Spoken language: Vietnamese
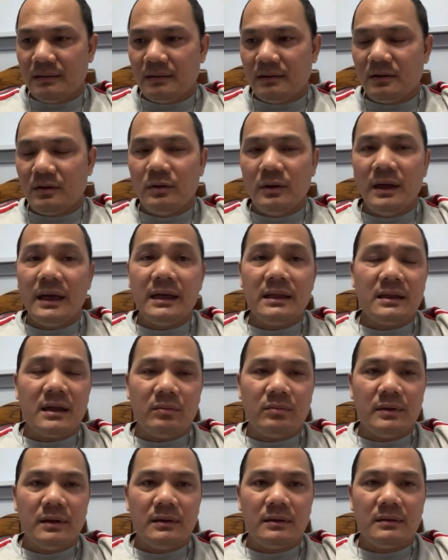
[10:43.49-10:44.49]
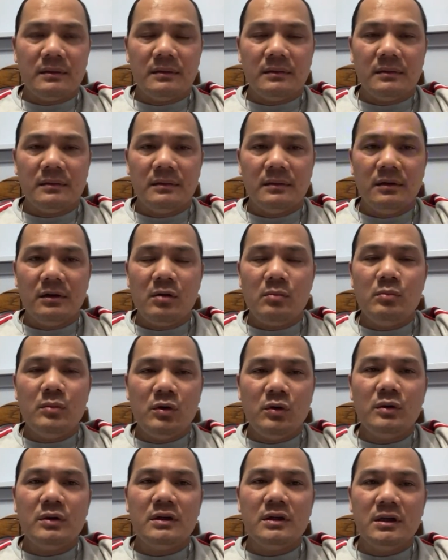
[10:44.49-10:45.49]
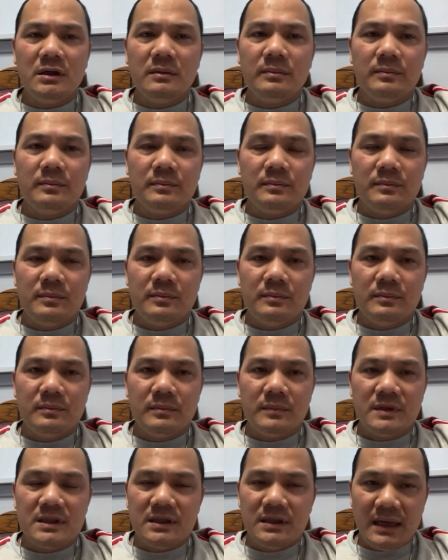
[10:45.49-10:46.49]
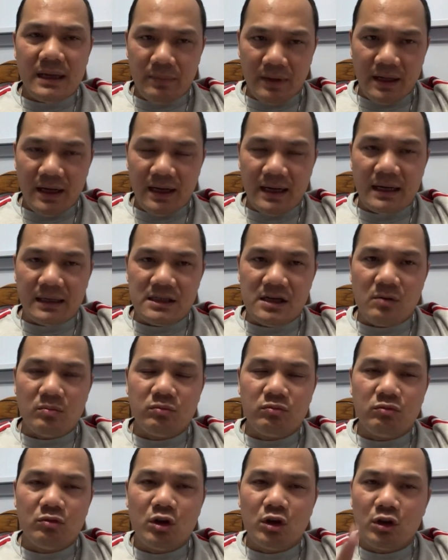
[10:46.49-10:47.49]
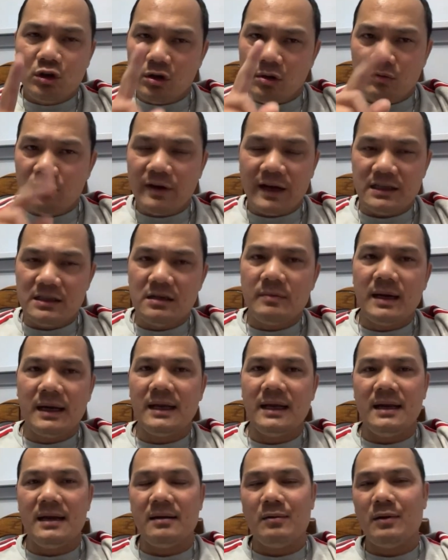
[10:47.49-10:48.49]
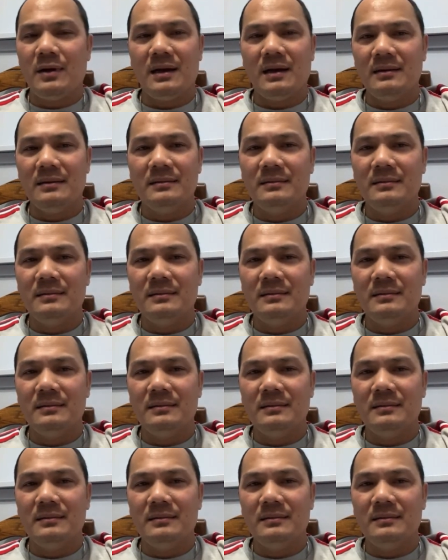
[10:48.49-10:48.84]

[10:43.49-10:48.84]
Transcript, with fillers: tụi hán tộc á nó muốn cướp xứ Nam Kỳ đằng trong không phải xứ bất Kỳ đằng ngoài